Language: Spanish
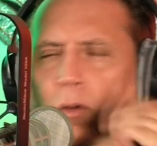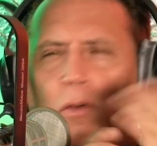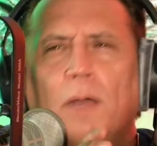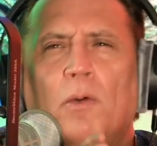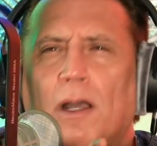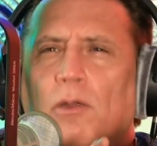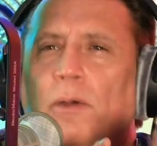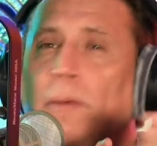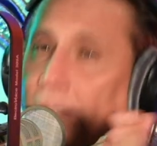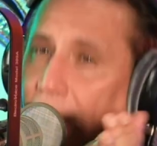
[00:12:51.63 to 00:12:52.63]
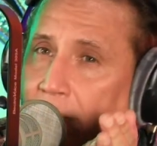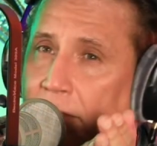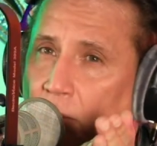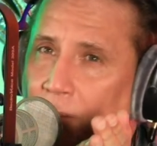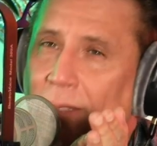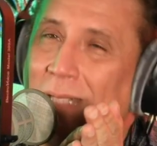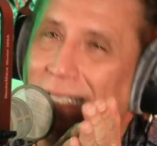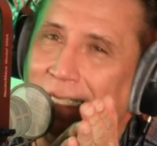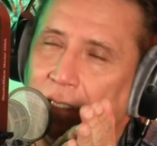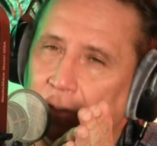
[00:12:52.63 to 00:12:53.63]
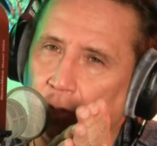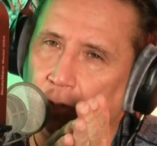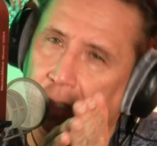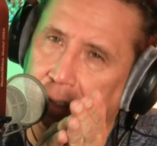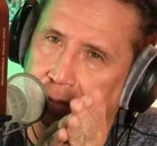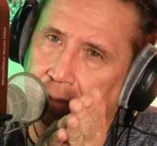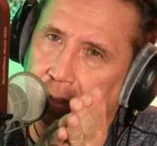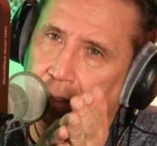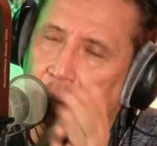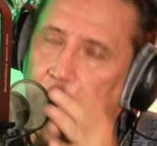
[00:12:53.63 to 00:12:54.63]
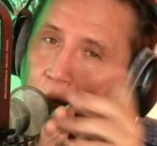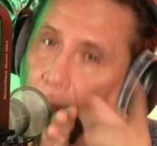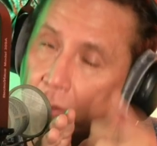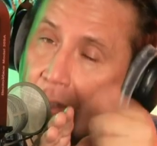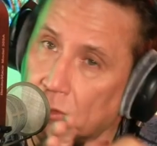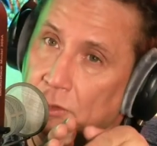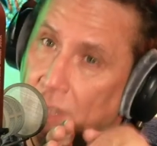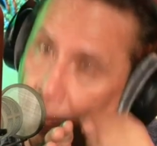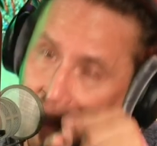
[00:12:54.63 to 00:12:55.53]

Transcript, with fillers: Un abogado es verdad, te cuesta 1.500 dólares, pero estos se